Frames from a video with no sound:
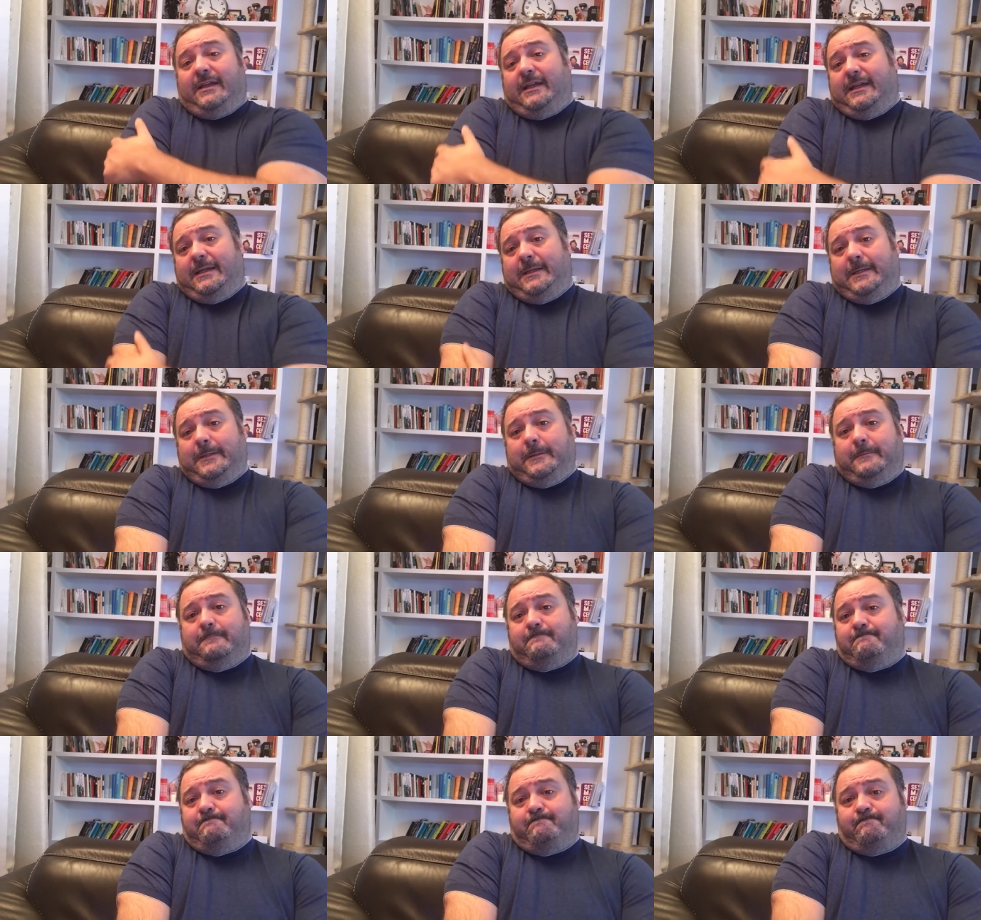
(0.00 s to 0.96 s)

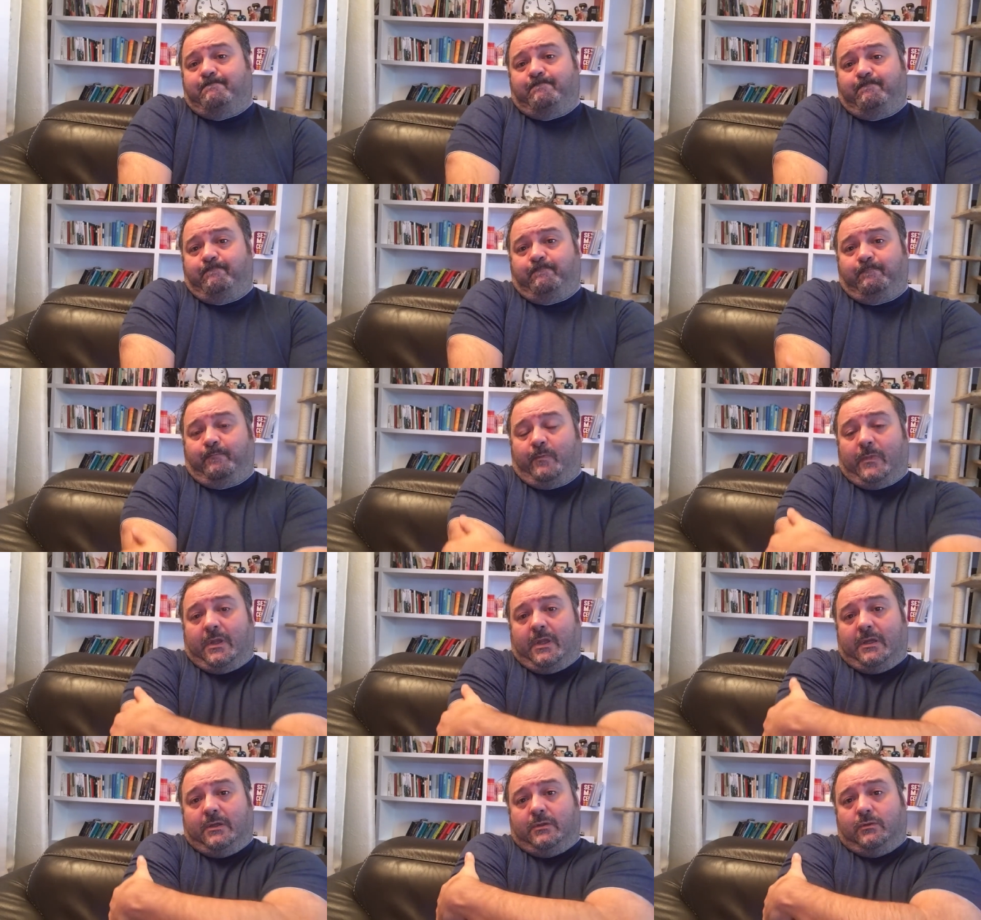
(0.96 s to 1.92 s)
em,
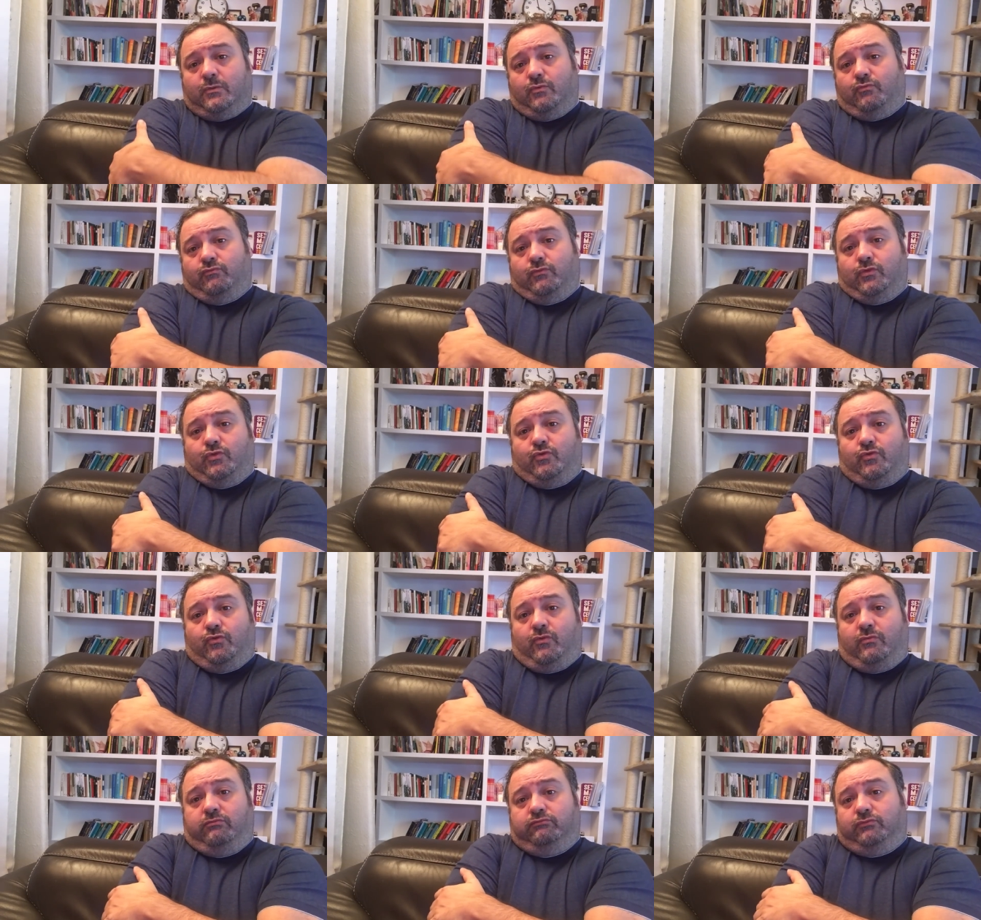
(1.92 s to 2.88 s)

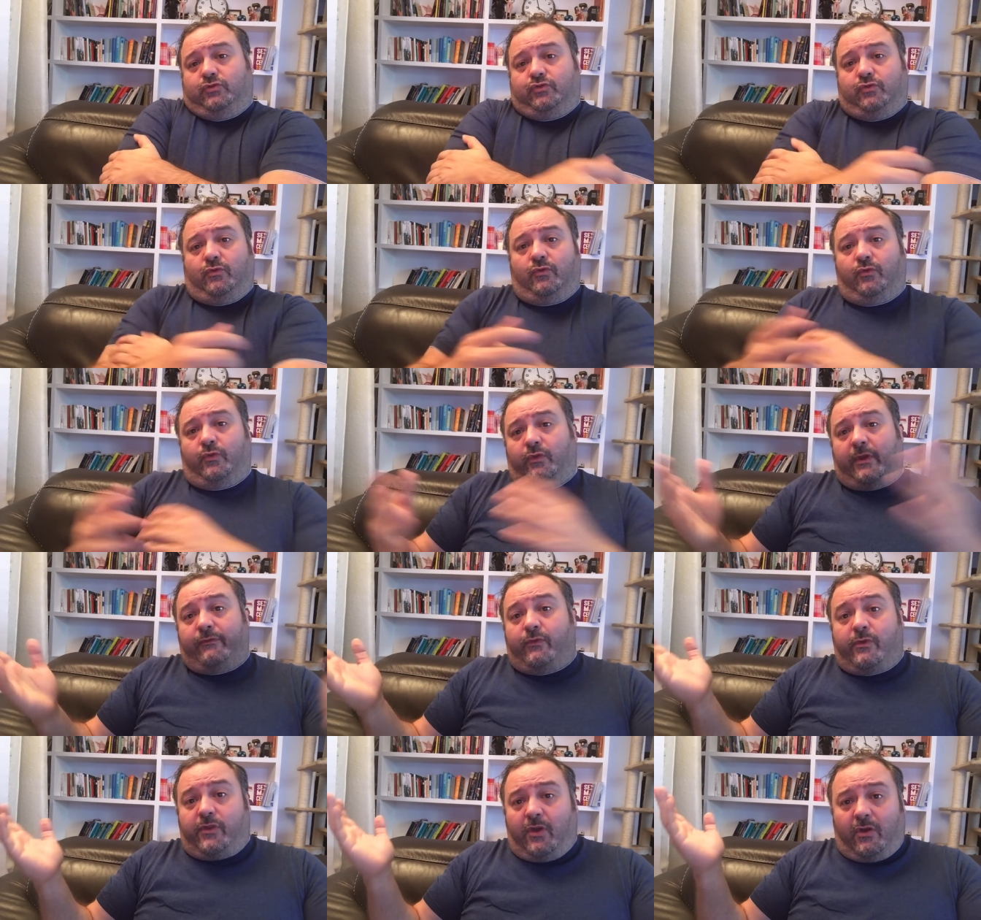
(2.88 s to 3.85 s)
su, su,
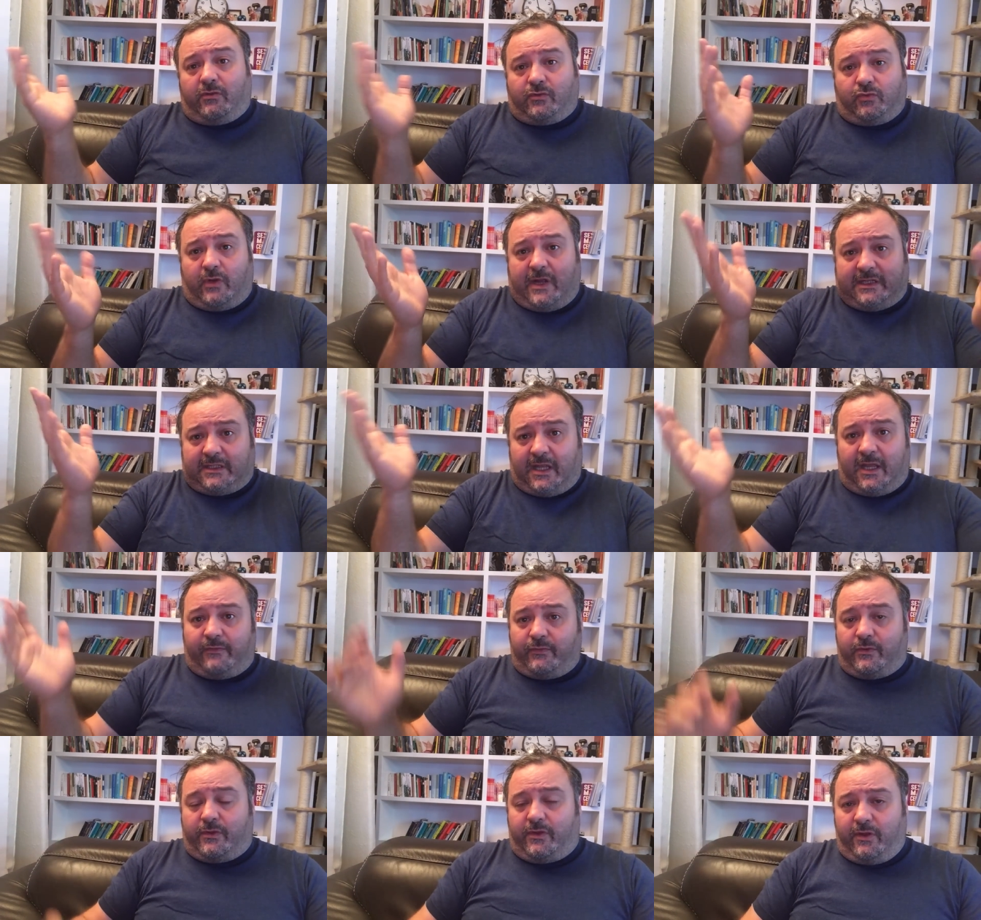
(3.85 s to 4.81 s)
defunción, su carta de
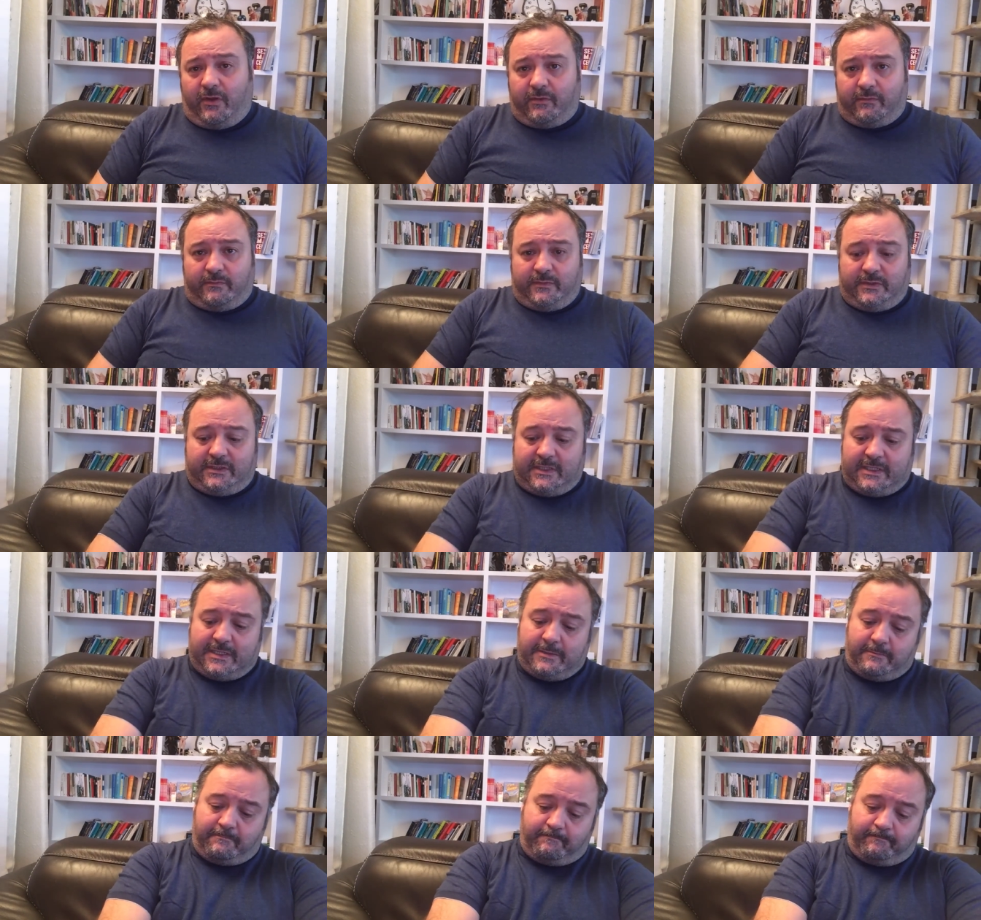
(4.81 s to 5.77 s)
defunción.
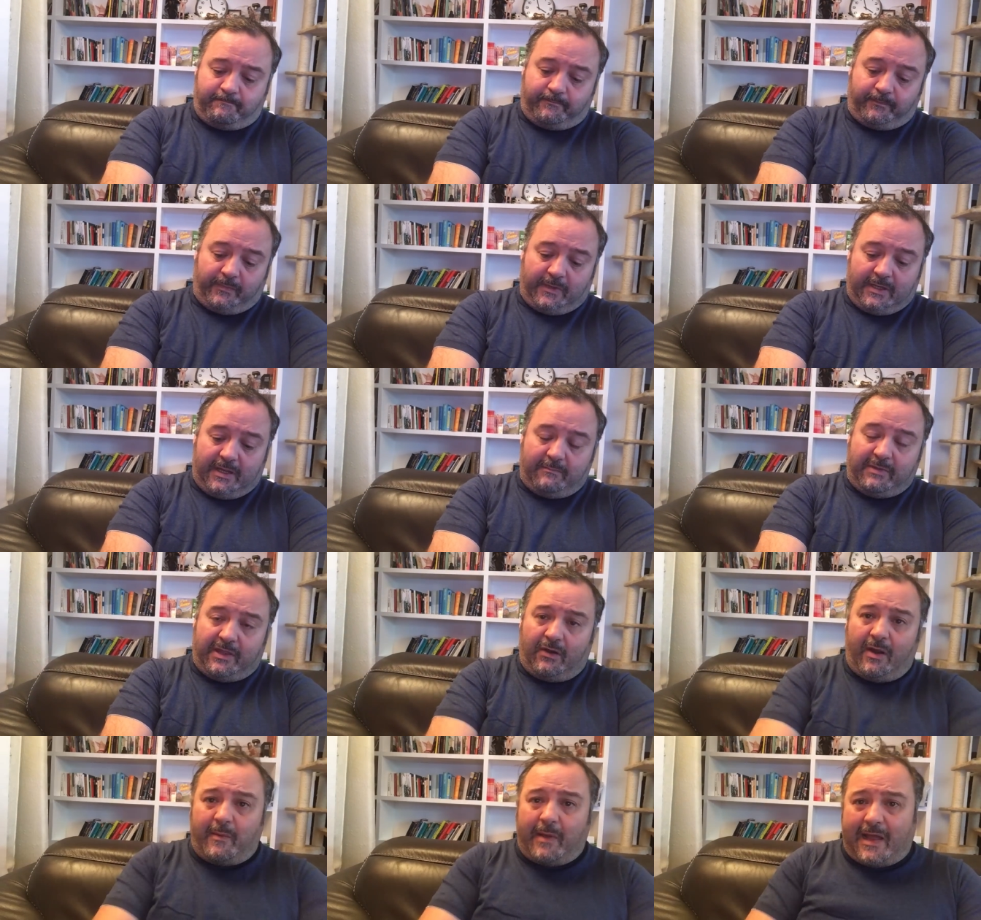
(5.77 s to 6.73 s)
Em,
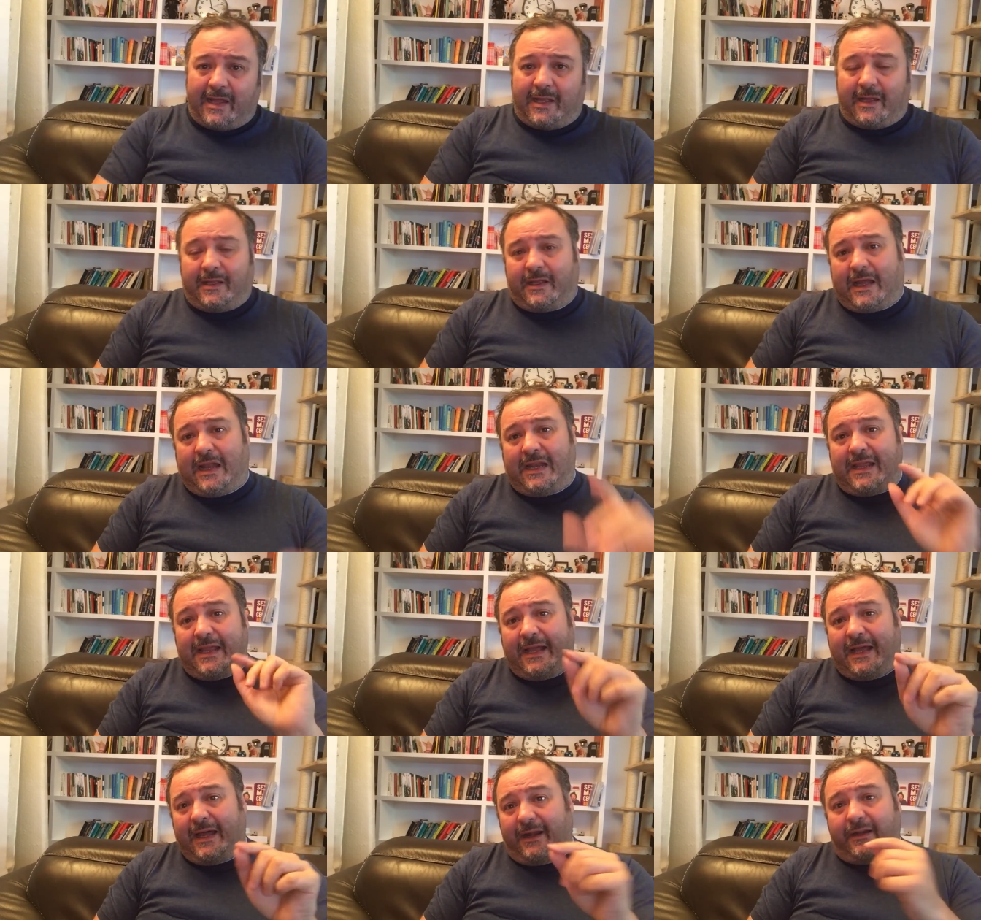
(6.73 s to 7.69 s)
empezaron a, a
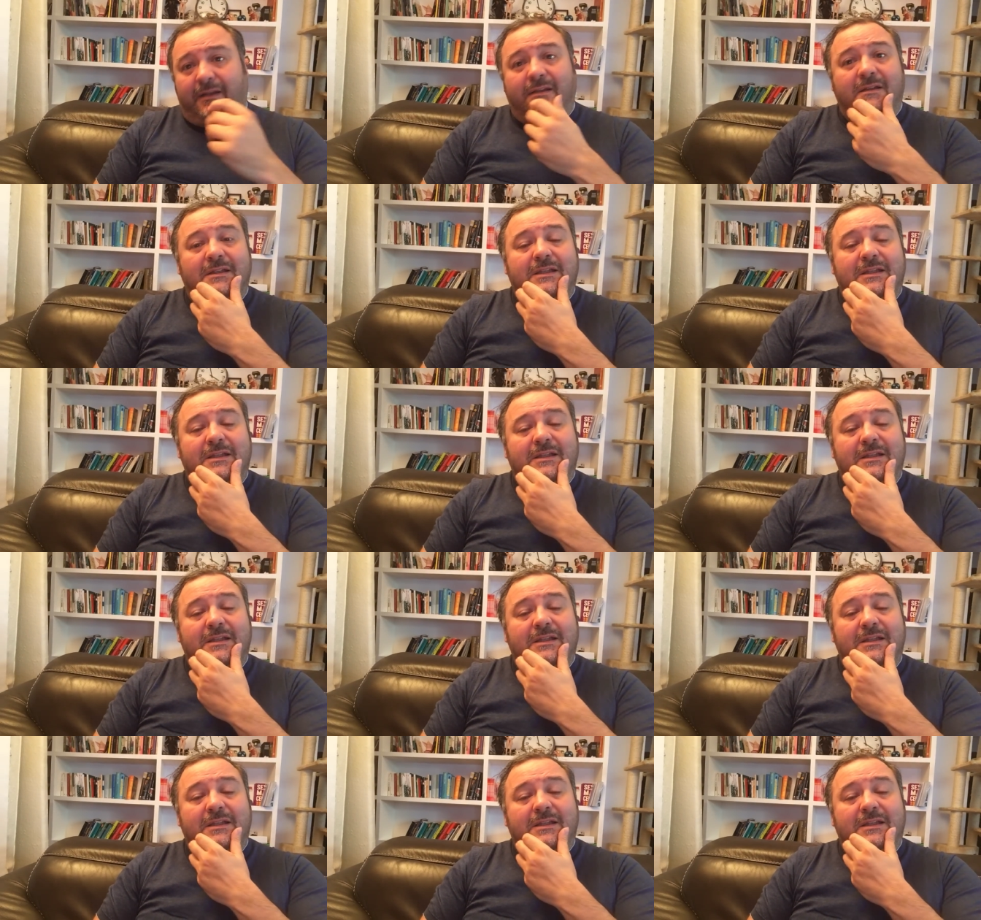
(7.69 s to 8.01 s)
linkar